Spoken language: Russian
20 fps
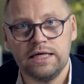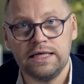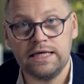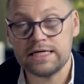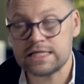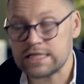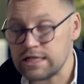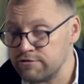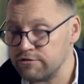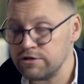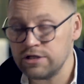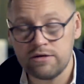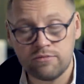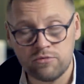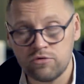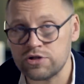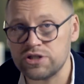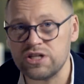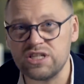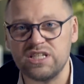Если вы не
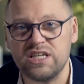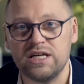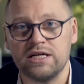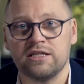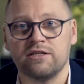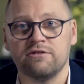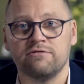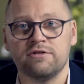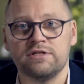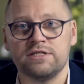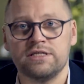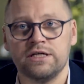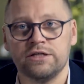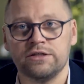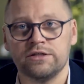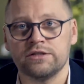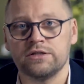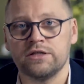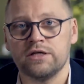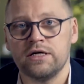можете этого
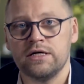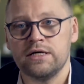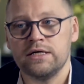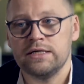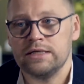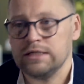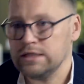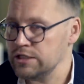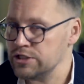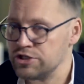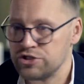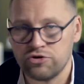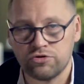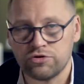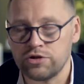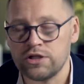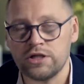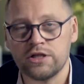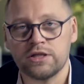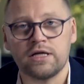сделать,
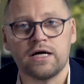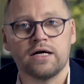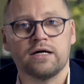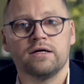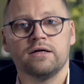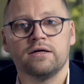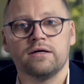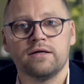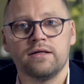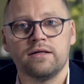что-то не так.